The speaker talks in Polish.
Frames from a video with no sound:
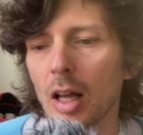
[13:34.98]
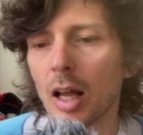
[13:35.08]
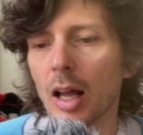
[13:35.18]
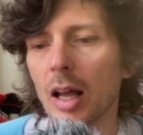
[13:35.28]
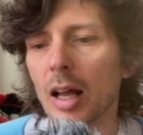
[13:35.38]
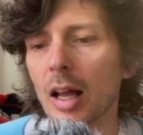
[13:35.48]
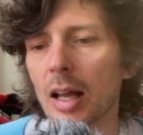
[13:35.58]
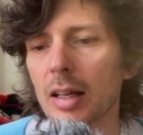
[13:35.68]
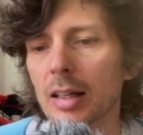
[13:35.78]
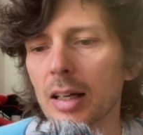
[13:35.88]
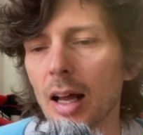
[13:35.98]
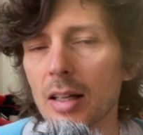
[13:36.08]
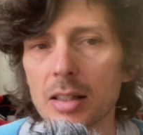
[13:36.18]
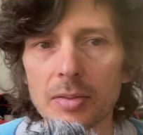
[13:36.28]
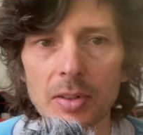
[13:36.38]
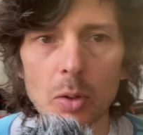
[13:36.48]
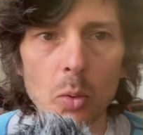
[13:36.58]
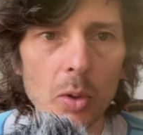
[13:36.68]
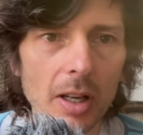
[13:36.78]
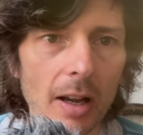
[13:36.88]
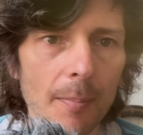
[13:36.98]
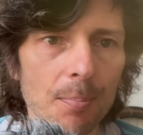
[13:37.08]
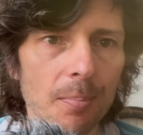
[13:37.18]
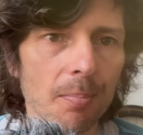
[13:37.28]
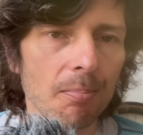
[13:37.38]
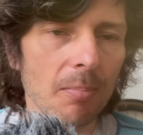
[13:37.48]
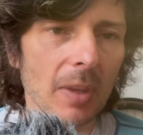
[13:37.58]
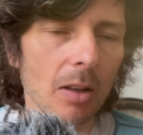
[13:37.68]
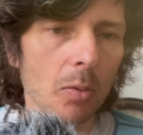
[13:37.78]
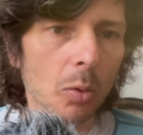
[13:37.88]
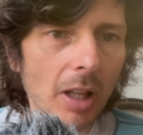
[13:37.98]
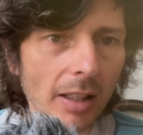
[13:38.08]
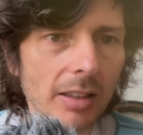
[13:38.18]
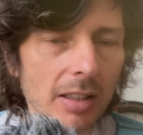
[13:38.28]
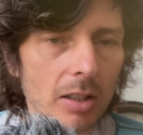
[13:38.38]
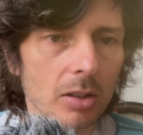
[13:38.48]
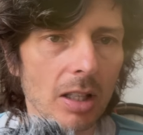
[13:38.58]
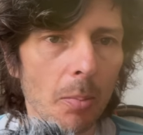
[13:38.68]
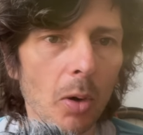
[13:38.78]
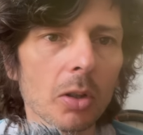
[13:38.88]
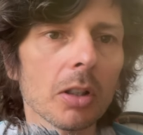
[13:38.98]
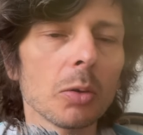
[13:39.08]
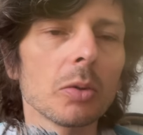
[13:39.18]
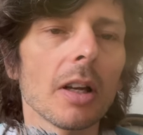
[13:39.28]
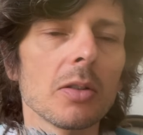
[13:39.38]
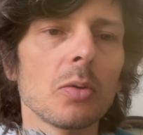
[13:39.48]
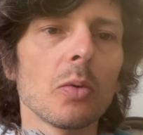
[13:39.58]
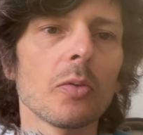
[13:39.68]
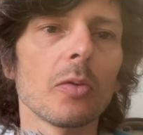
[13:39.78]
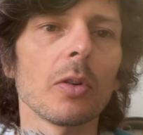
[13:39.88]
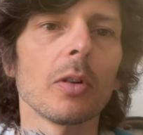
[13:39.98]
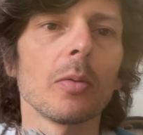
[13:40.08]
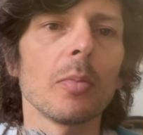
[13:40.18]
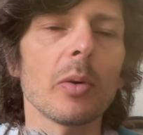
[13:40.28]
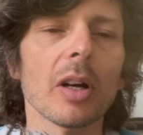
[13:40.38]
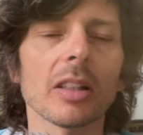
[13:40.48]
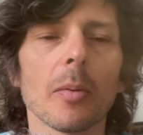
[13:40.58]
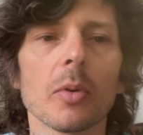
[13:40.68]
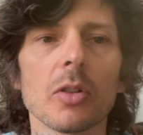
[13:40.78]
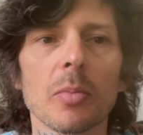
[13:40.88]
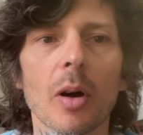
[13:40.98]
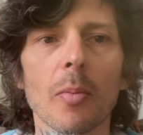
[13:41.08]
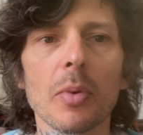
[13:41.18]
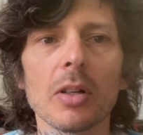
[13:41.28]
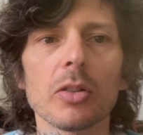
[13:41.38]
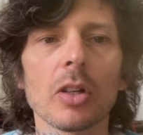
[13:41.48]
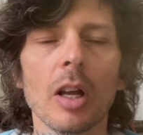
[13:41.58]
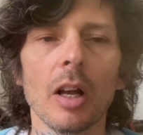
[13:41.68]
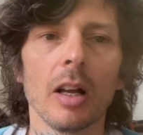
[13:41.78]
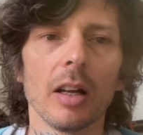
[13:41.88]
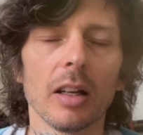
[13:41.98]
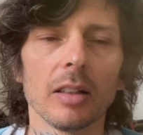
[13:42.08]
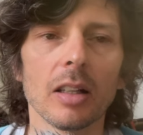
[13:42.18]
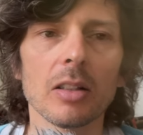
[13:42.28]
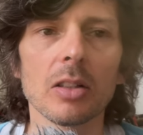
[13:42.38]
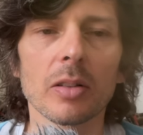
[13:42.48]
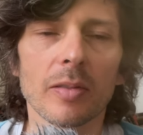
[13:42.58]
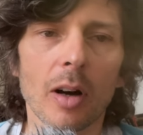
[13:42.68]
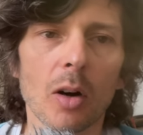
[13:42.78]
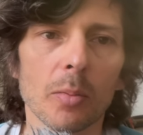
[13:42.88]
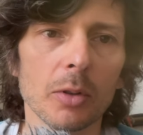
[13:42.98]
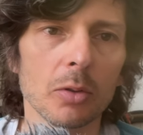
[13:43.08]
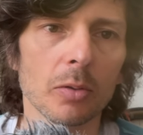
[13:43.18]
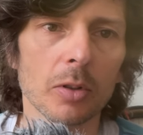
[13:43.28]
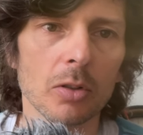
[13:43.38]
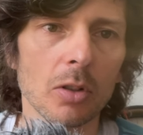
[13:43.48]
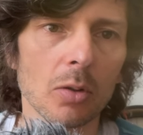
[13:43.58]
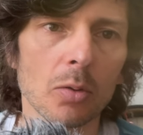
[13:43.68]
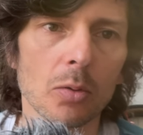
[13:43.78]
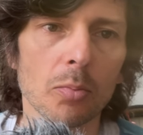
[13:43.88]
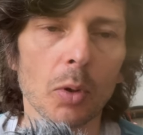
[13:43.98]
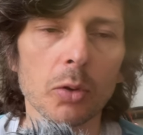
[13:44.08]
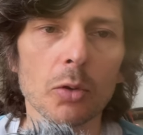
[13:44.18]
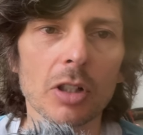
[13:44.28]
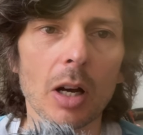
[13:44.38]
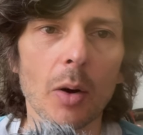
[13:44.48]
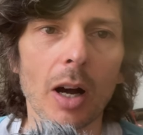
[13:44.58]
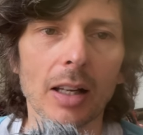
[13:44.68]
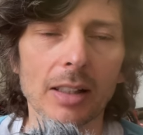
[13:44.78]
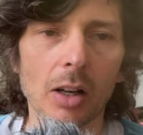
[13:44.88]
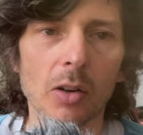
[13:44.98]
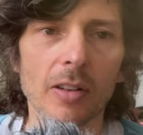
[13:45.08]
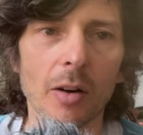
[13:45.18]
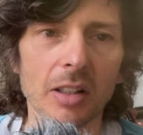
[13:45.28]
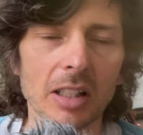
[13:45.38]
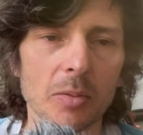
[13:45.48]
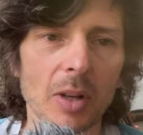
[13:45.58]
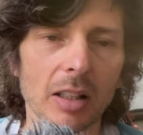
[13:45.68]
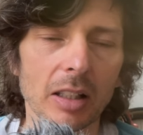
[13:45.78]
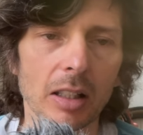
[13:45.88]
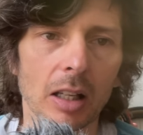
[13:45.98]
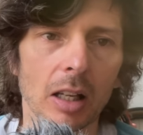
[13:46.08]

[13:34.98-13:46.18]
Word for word: e, klasyfikuje. Mm, udany sezon dla Polki tutaj znów e, była tam, gdzie miała być, e, decydowała o obliczu wyścigu, podążała, atakowała na zmianę.